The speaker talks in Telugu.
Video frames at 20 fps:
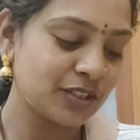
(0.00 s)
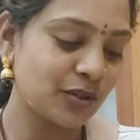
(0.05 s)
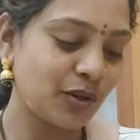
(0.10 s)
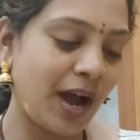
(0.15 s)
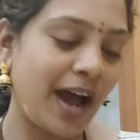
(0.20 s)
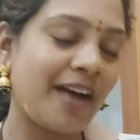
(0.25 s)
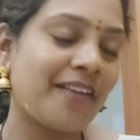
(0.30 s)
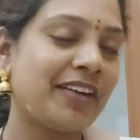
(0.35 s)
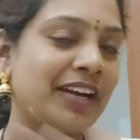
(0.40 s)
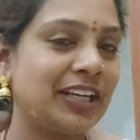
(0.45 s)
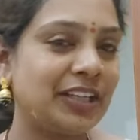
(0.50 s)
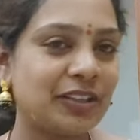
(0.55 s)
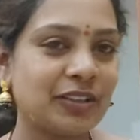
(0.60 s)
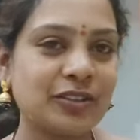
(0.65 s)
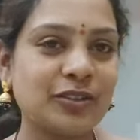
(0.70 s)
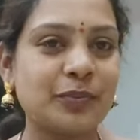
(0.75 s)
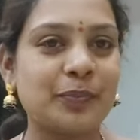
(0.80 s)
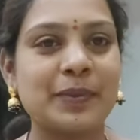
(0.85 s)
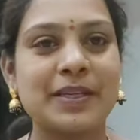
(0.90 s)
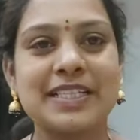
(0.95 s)
సో
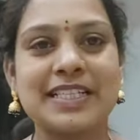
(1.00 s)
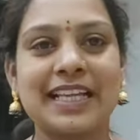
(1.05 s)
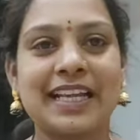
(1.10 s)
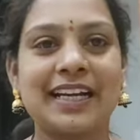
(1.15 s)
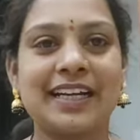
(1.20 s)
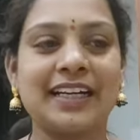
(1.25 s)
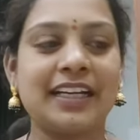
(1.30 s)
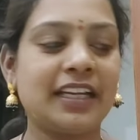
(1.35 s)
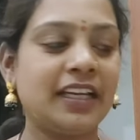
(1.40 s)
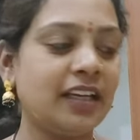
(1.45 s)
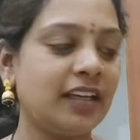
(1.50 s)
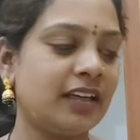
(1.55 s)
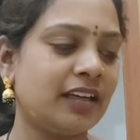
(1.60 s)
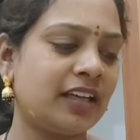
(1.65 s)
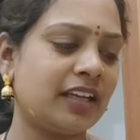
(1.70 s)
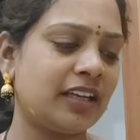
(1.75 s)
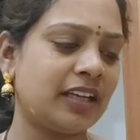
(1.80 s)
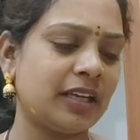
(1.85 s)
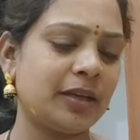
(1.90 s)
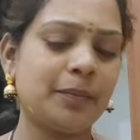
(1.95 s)
అవేంటో చూపిస్తానండి
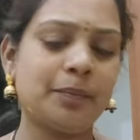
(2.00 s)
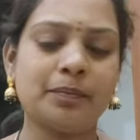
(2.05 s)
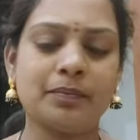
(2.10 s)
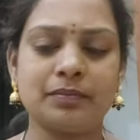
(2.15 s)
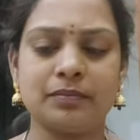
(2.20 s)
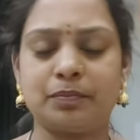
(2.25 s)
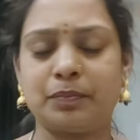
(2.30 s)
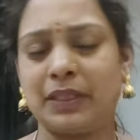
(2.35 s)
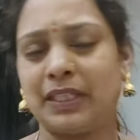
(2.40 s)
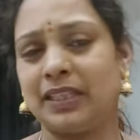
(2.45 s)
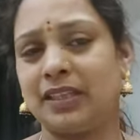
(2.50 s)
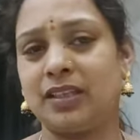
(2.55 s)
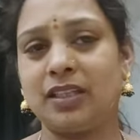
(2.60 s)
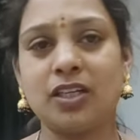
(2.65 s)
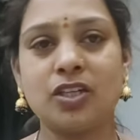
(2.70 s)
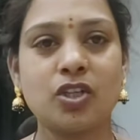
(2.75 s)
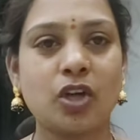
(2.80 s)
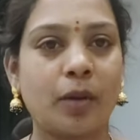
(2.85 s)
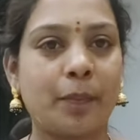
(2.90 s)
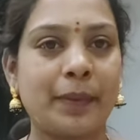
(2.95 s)
నేనేం
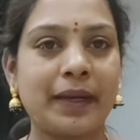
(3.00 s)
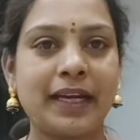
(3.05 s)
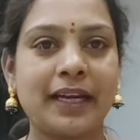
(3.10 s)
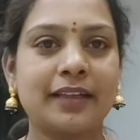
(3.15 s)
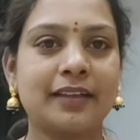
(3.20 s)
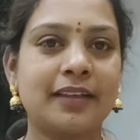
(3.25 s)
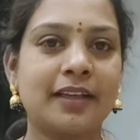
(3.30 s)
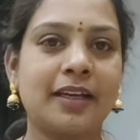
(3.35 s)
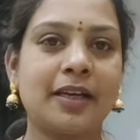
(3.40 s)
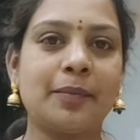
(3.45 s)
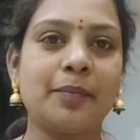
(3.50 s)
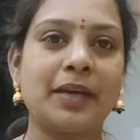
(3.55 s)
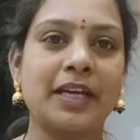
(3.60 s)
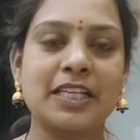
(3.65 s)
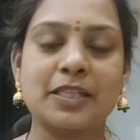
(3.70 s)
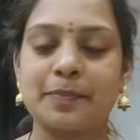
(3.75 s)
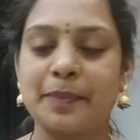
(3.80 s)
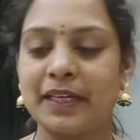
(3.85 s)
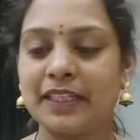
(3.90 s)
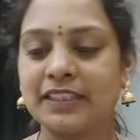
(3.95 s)
పెద్ద షాపింగ్ అయితే ఏం
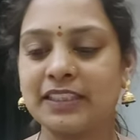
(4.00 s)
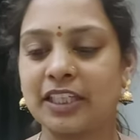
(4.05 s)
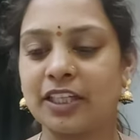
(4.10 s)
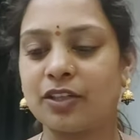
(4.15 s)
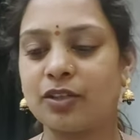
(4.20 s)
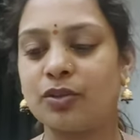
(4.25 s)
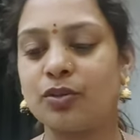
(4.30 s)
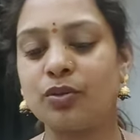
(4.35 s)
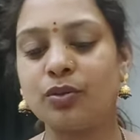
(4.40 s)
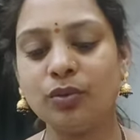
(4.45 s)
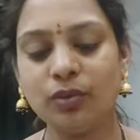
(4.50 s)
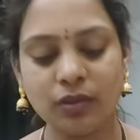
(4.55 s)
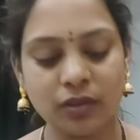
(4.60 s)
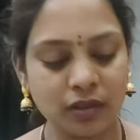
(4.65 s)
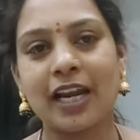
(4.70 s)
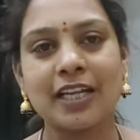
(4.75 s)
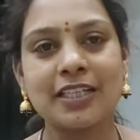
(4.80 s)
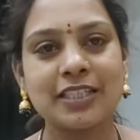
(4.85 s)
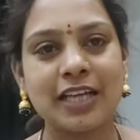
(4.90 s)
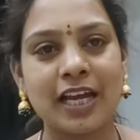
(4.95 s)
ఎక్స్పెక్ట్ చేయొద్దు
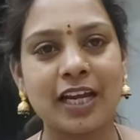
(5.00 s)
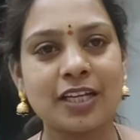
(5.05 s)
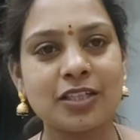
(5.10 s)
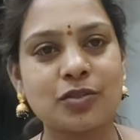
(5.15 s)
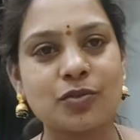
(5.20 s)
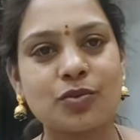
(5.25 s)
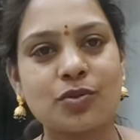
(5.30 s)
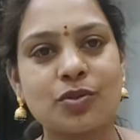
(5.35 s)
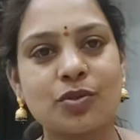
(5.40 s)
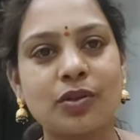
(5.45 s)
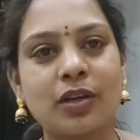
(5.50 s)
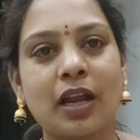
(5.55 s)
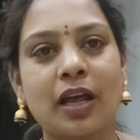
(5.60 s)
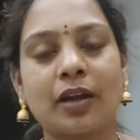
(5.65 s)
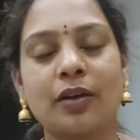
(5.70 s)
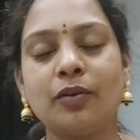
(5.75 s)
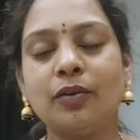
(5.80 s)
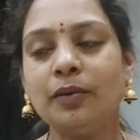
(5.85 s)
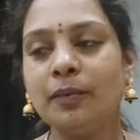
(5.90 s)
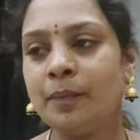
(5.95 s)
చాలా
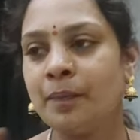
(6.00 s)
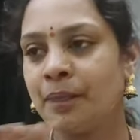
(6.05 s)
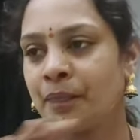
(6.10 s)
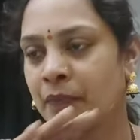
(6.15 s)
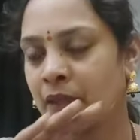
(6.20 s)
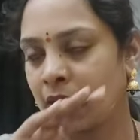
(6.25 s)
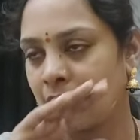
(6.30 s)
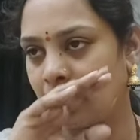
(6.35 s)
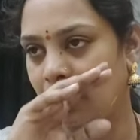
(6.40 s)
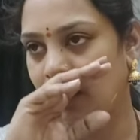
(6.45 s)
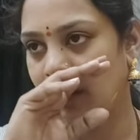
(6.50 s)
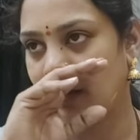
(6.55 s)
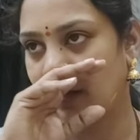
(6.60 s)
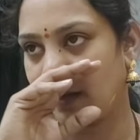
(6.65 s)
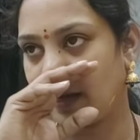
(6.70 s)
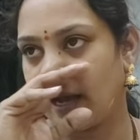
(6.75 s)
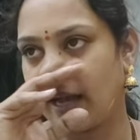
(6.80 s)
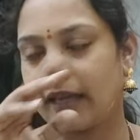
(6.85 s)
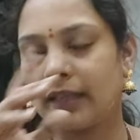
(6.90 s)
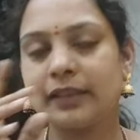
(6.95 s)
చూస్తున్నాను
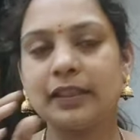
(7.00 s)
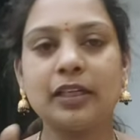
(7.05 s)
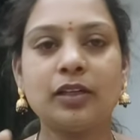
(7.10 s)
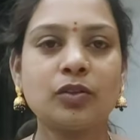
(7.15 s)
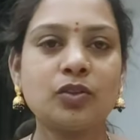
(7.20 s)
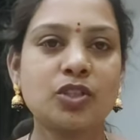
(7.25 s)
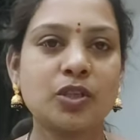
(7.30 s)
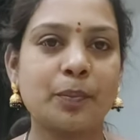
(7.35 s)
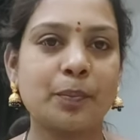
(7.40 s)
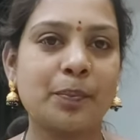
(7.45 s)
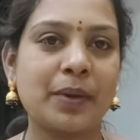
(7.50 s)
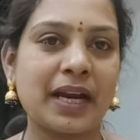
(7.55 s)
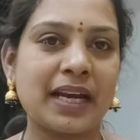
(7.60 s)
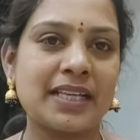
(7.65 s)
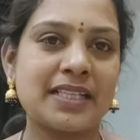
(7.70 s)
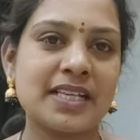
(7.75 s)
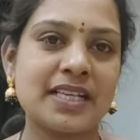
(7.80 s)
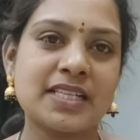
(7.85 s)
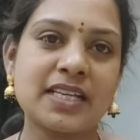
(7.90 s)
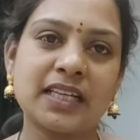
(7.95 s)
అయితే కొంచెం
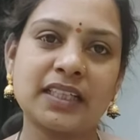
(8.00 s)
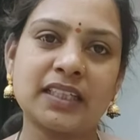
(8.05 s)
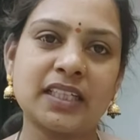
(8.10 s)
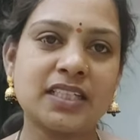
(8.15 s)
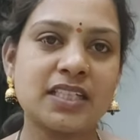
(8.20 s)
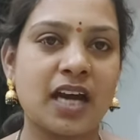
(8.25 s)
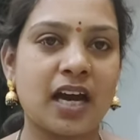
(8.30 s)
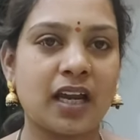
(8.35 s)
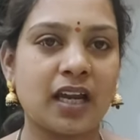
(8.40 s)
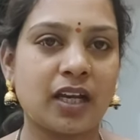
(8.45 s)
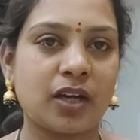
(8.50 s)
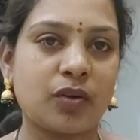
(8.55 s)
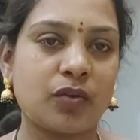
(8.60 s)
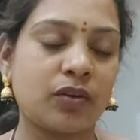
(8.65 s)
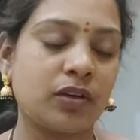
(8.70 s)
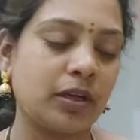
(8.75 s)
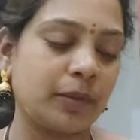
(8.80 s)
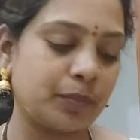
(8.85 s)
ప్రైసెస్ అయితే చాలా ఎక్కువ